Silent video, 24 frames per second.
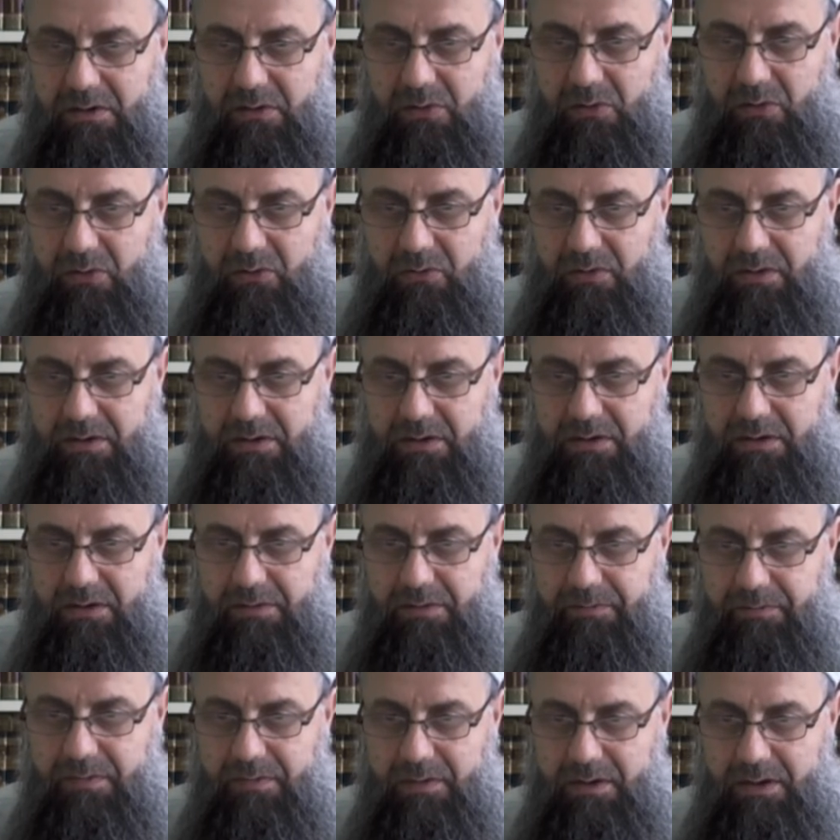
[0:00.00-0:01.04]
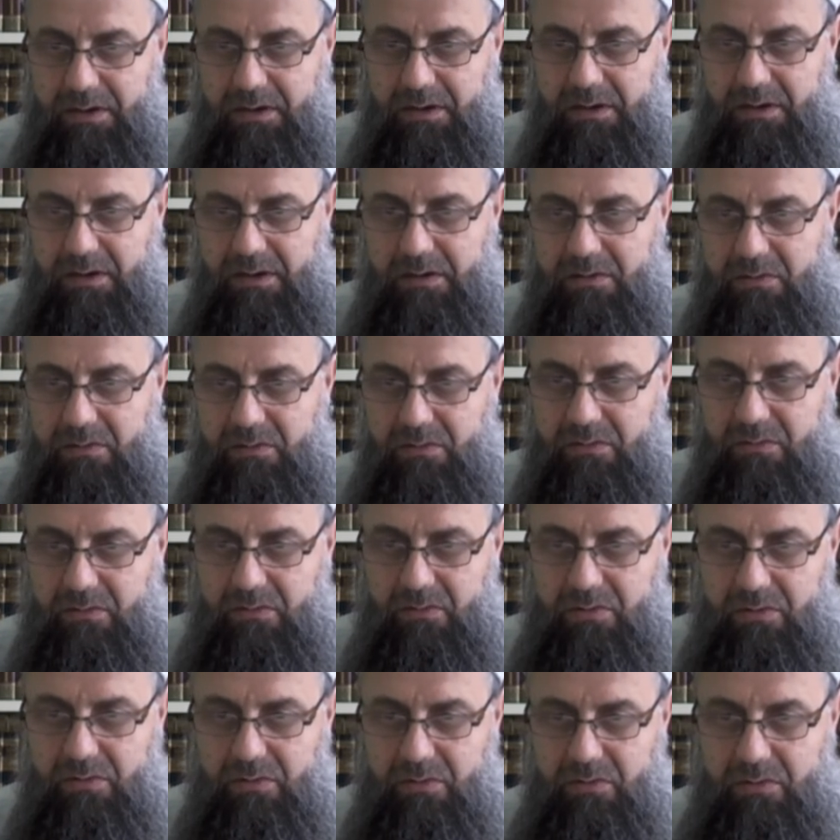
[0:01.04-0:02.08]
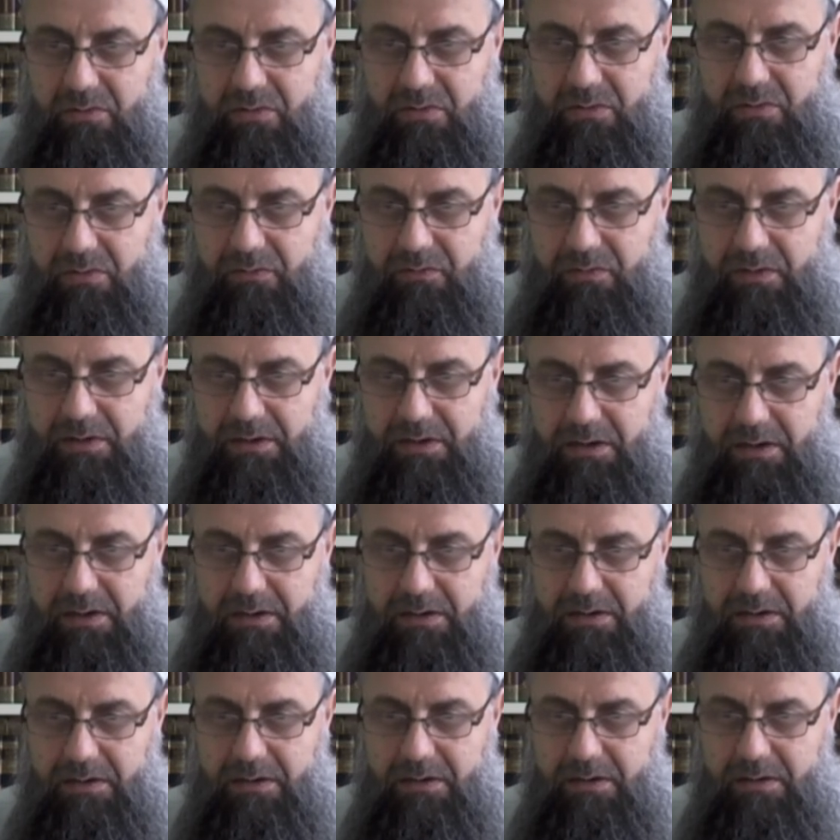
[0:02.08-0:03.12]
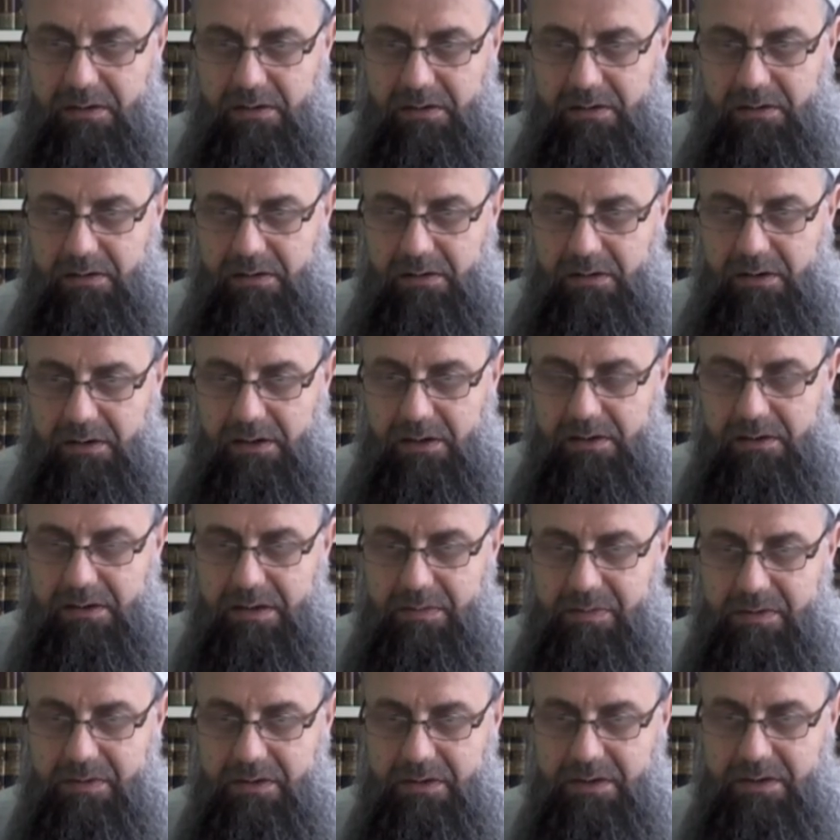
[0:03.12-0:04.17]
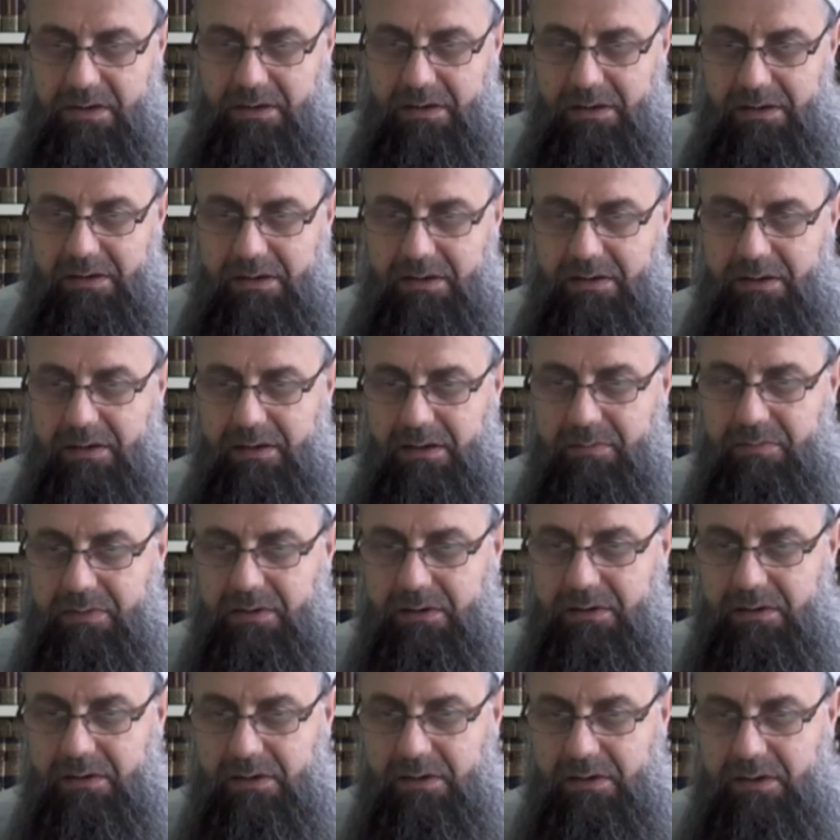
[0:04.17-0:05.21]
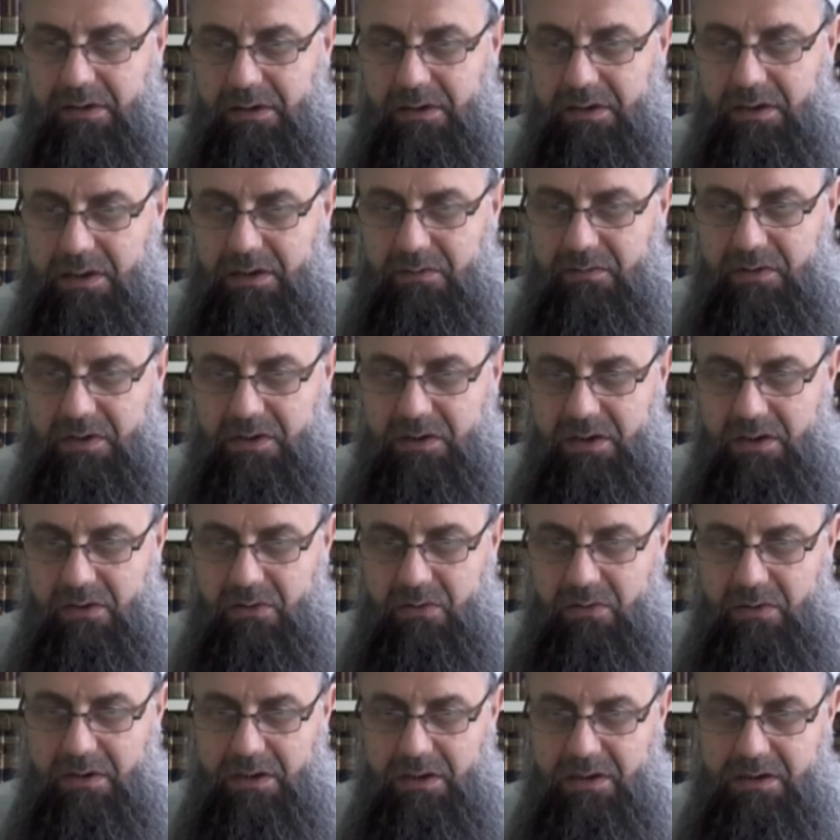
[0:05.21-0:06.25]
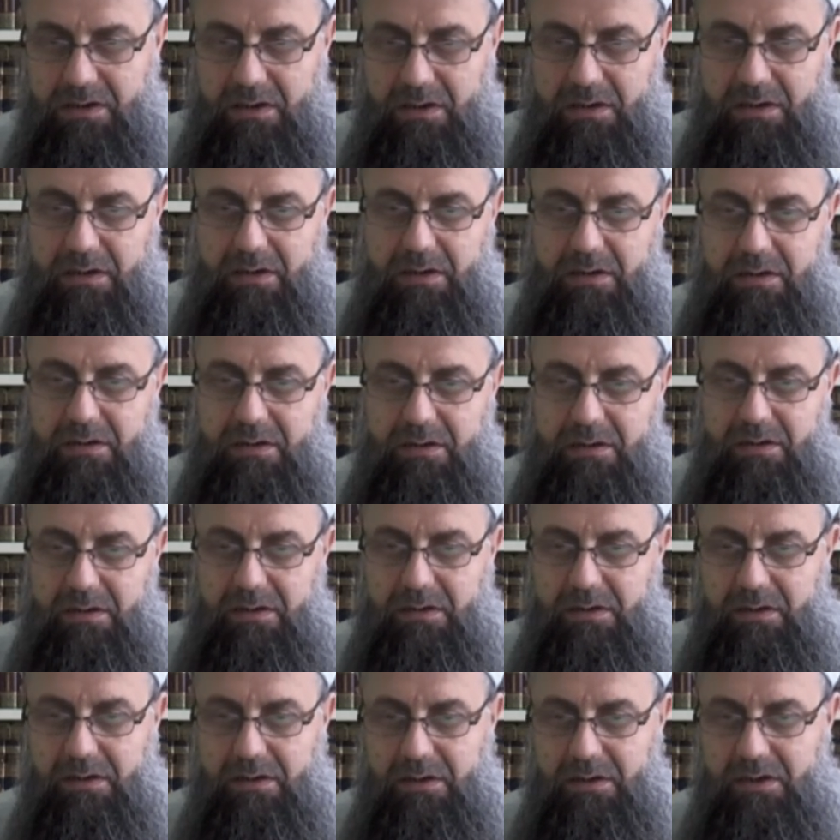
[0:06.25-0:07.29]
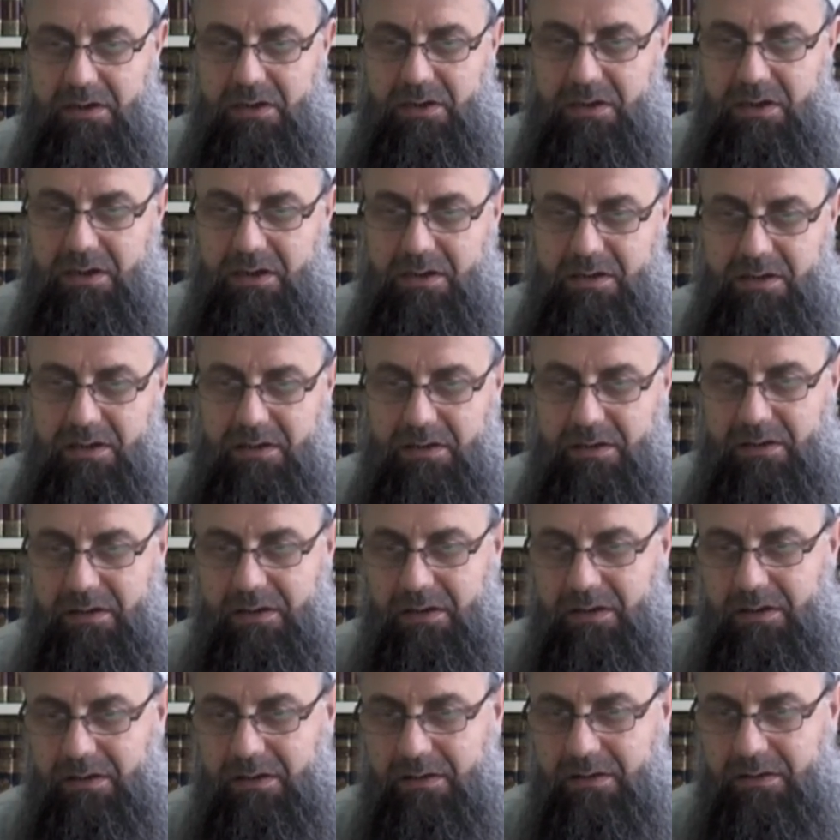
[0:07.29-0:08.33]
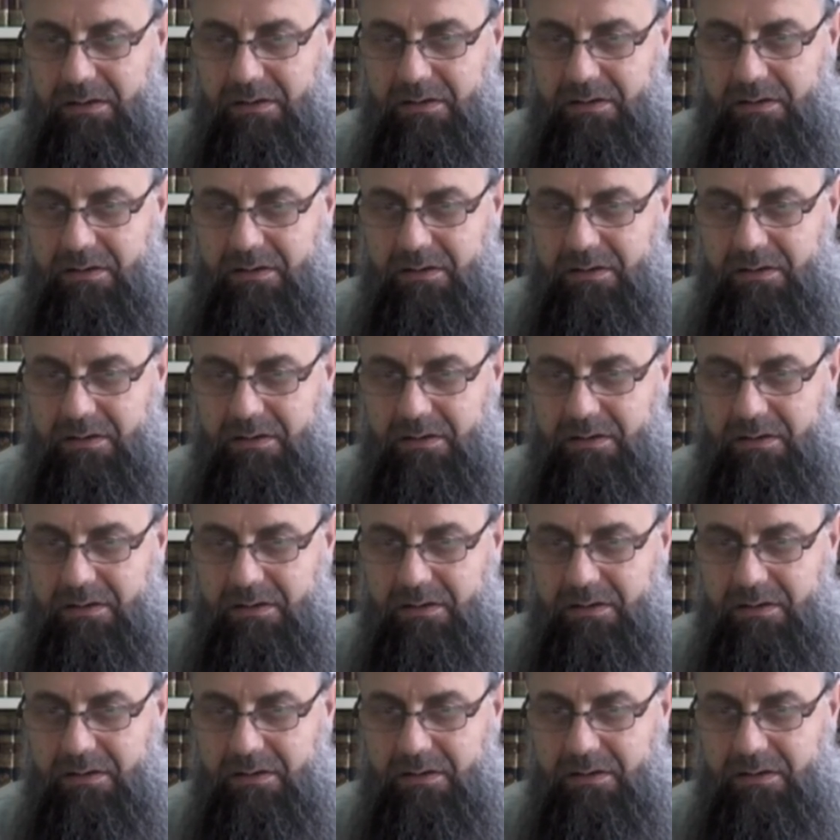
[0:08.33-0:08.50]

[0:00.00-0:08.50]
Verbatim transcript: O dualarda El hayru kulluhu fi yedeyk. Hayrın hepsi senin elindedir ya Rabbi. Ve şerru leseylek. Şer senden değil.